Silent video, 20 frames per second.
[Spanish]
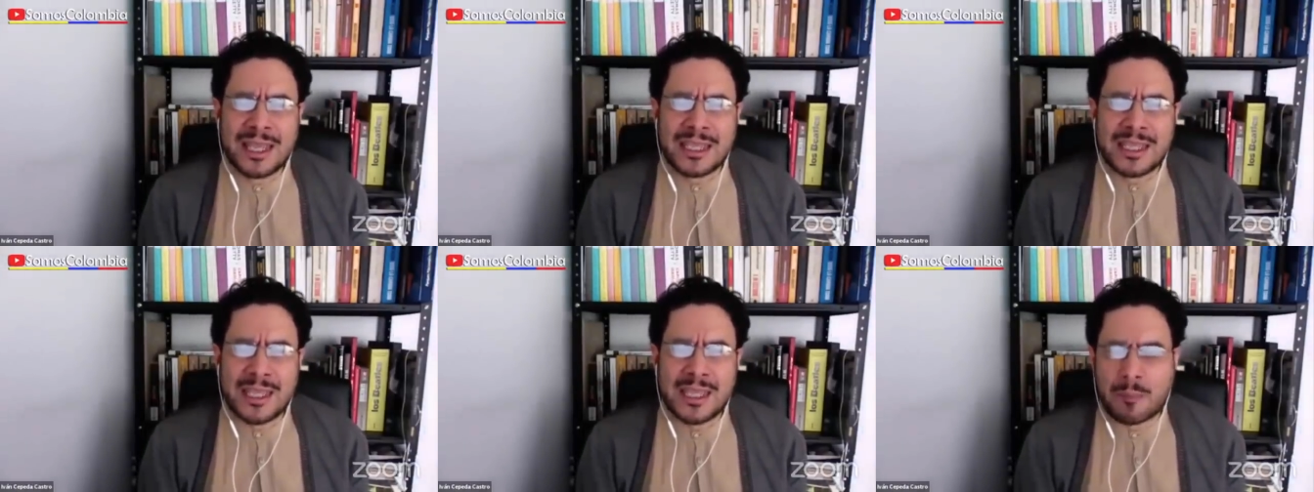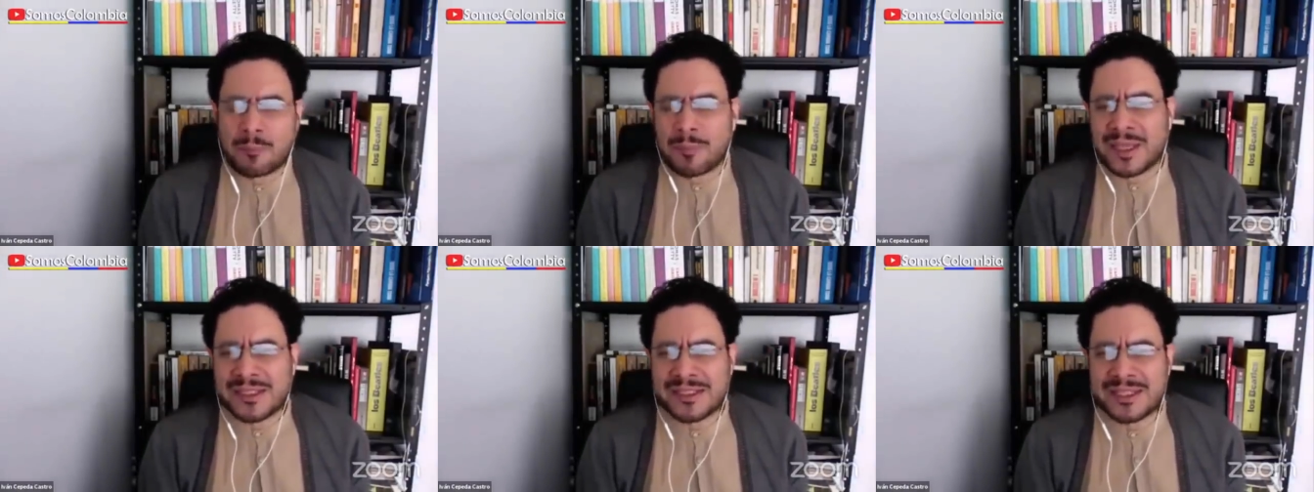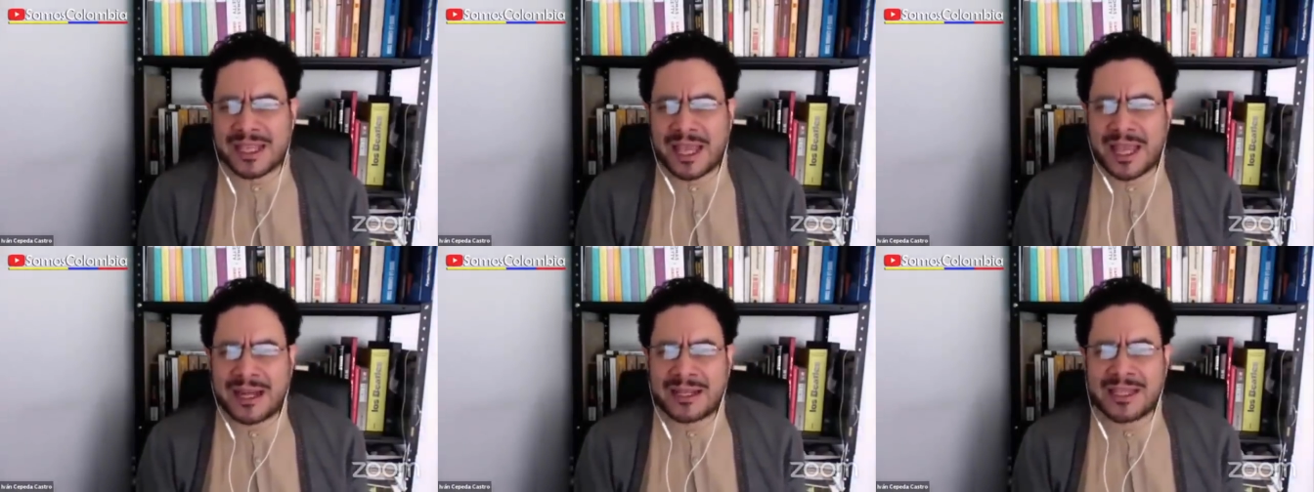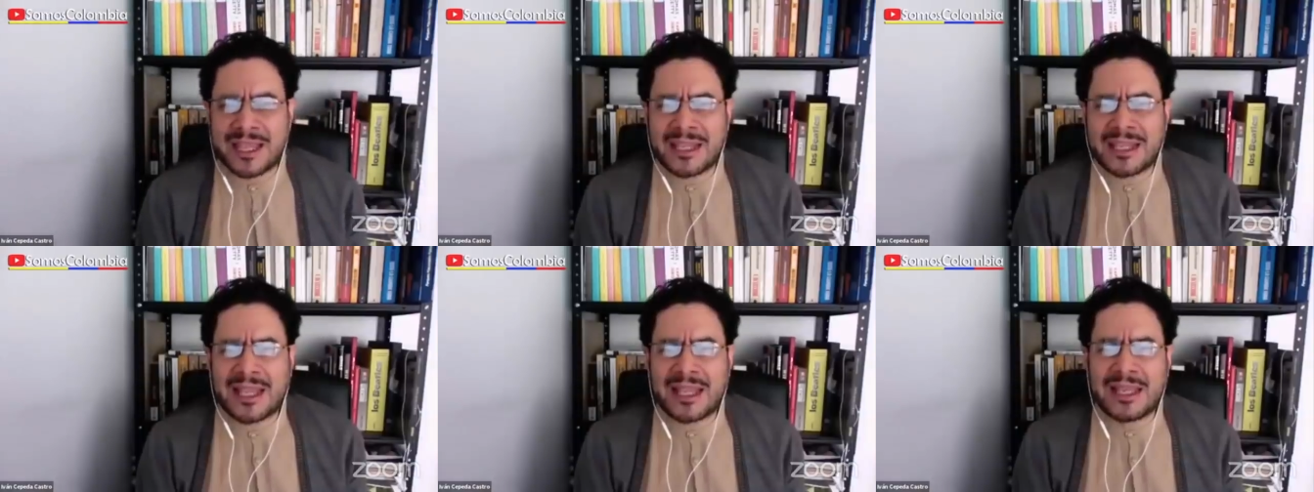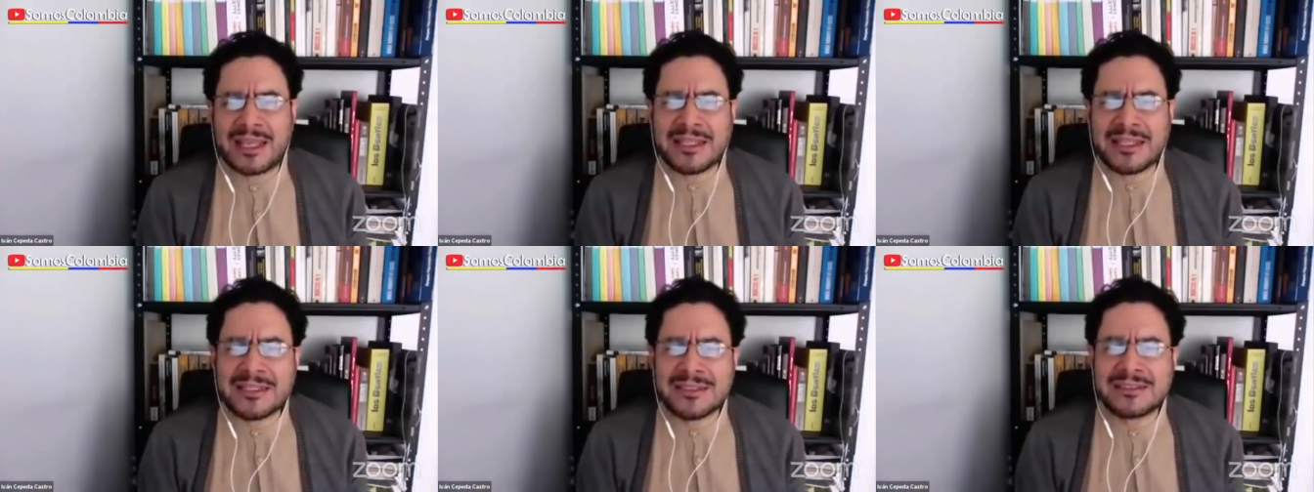y a pesar de que
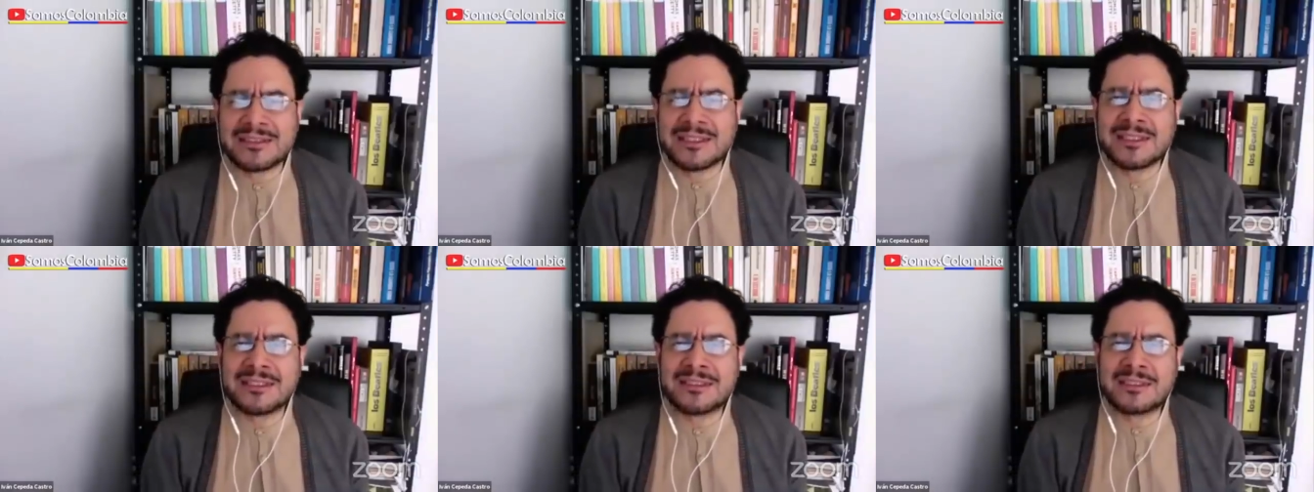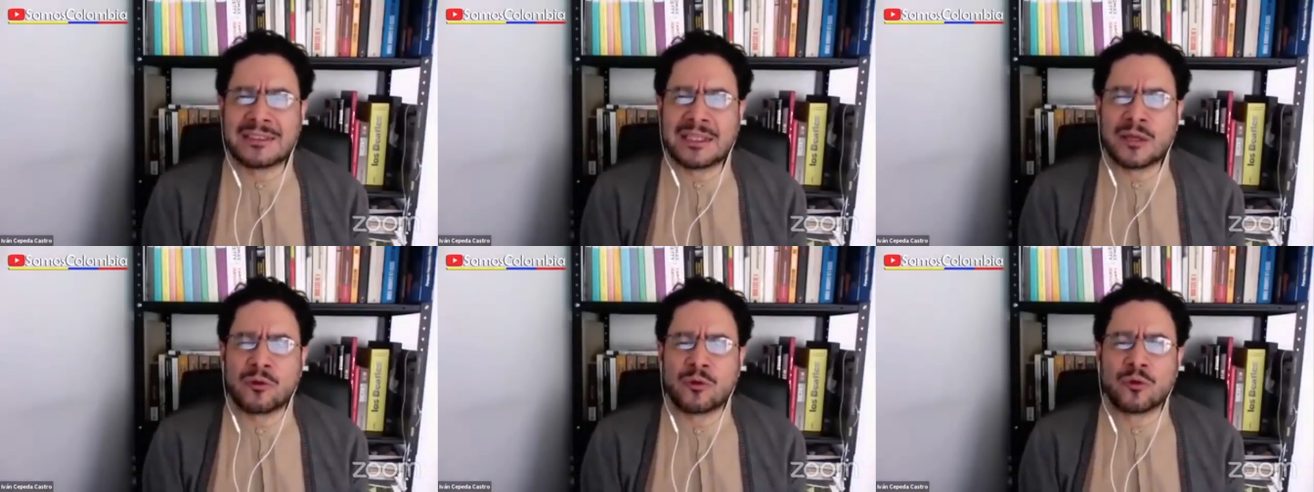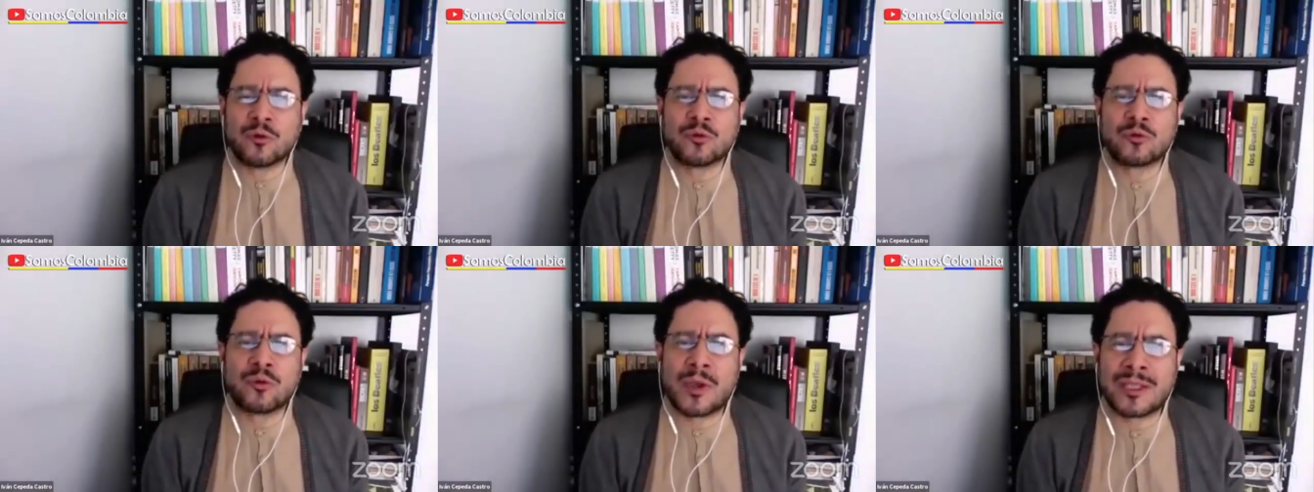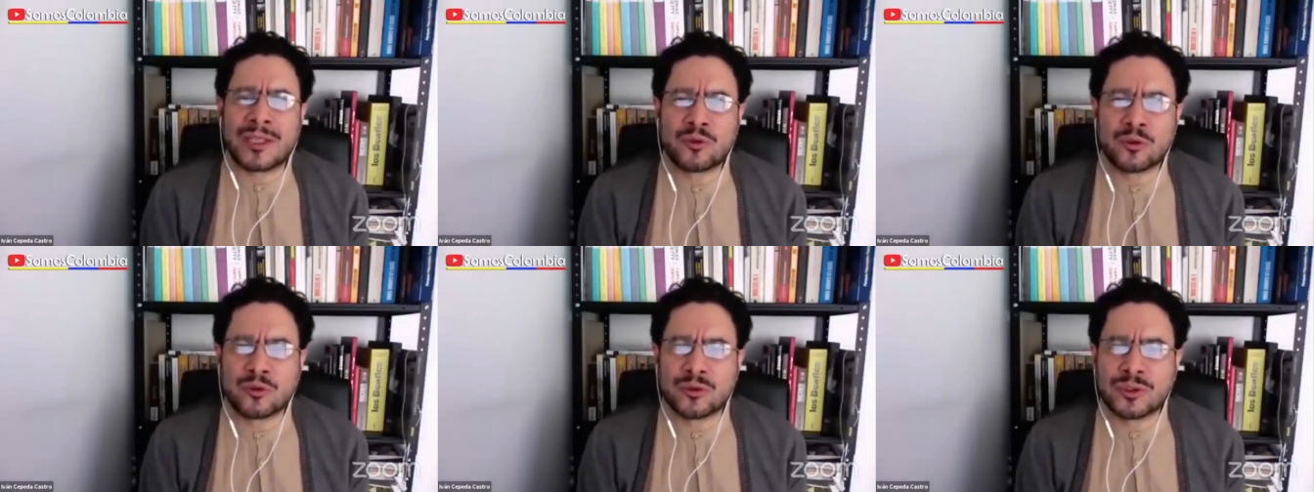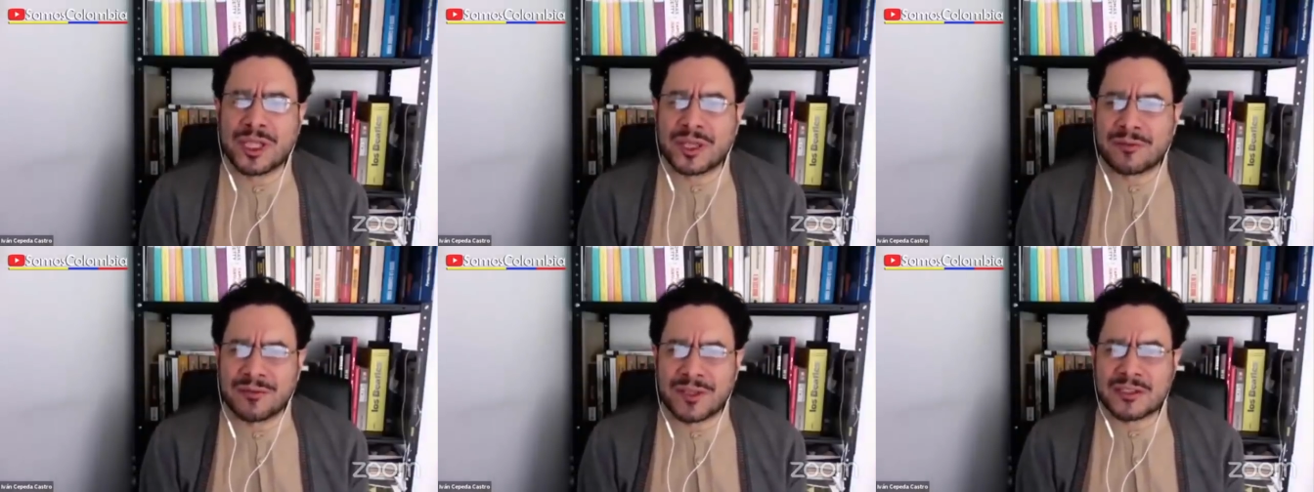él insiste junto a
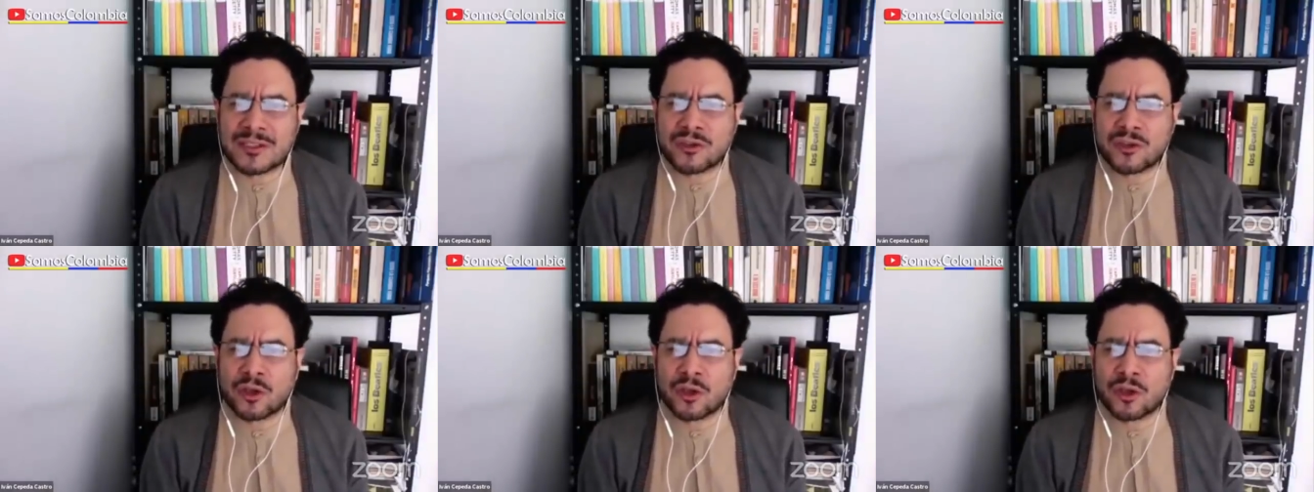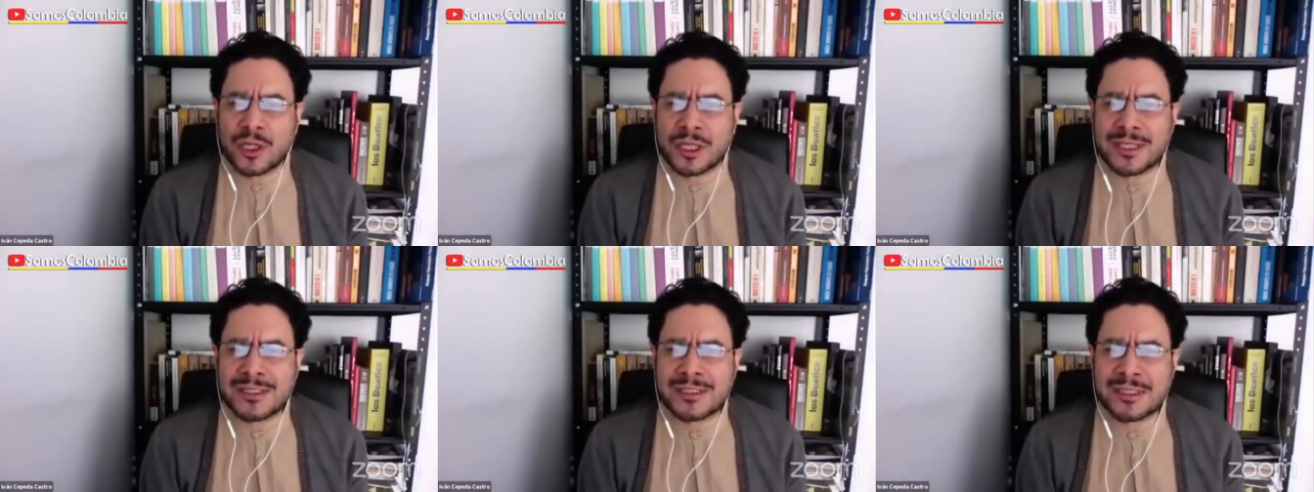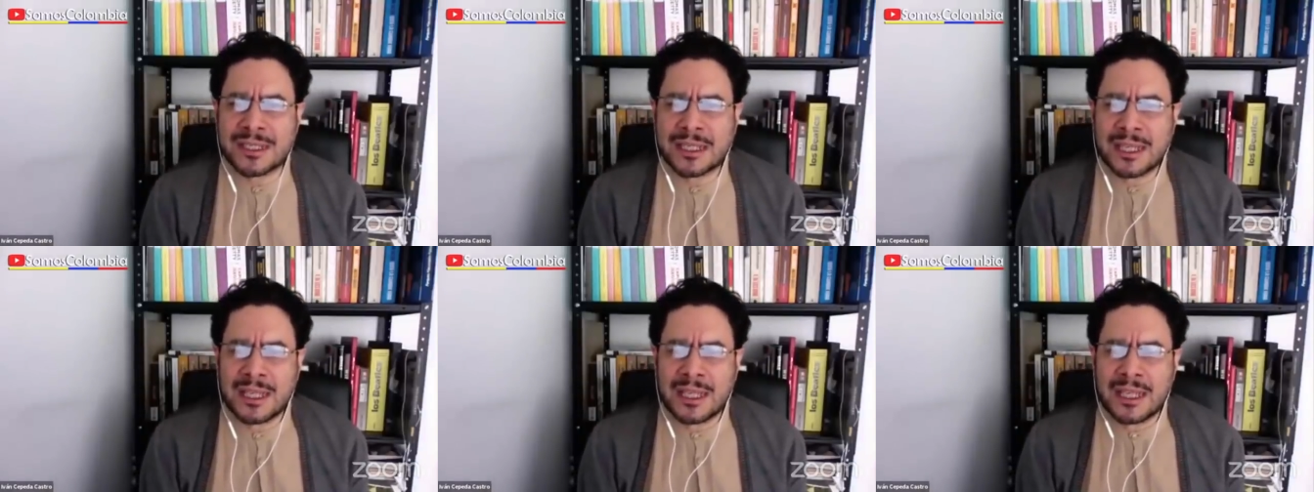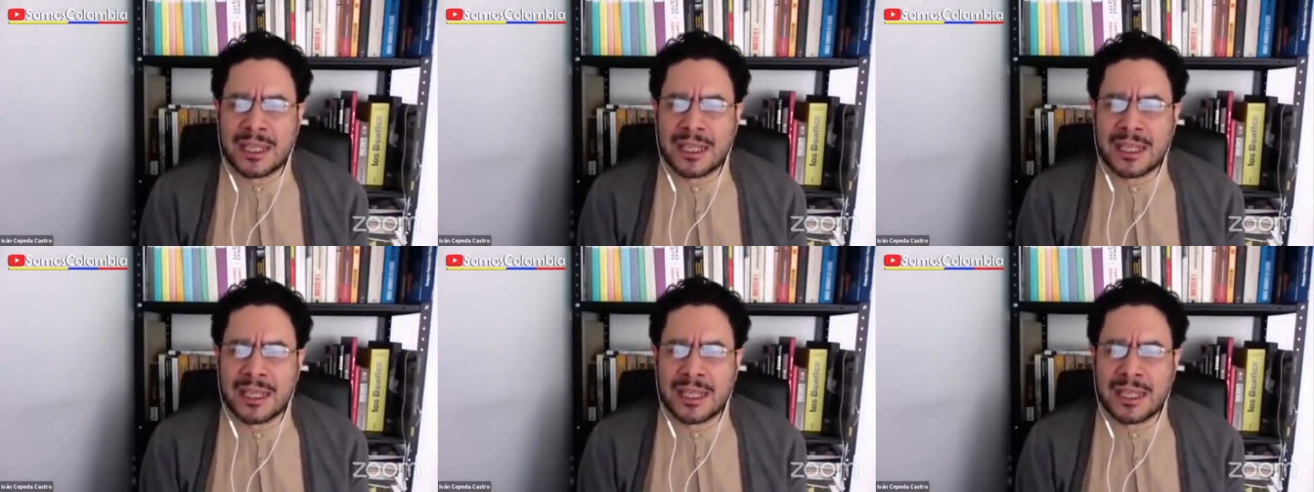sus defensores